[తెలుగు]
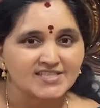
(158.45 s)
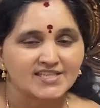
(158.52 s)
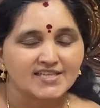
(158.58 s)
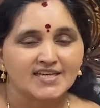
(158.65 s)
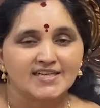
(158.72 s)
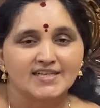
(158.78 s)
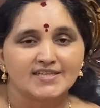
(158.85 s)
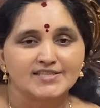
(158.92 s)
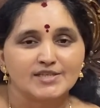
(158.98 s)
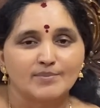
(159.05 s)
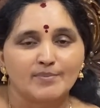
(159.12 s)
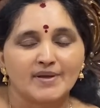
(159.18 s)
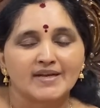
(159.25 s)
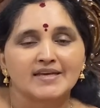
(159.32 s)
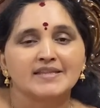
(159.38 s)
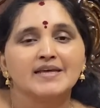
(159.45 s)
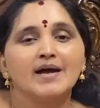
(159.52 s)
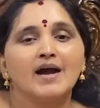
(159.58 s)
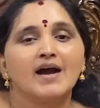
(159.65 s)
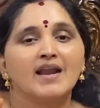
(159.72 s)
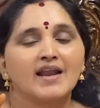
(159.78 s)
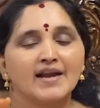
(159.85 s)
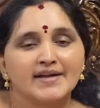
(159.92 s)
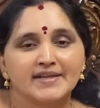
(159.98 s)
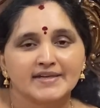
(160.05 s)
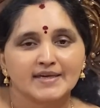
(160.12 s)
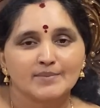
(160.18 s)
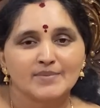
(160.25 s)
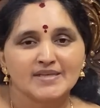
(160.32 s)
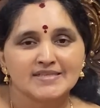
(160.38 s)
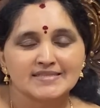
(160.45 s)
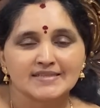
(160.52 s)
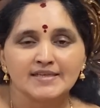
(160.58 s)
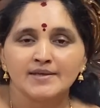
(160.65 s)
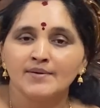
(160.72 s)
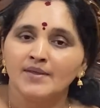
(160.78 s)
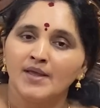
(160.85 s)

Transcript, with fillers: చేయండి అని చెప్పాను కదా అలాంటి రెమెడీస్ని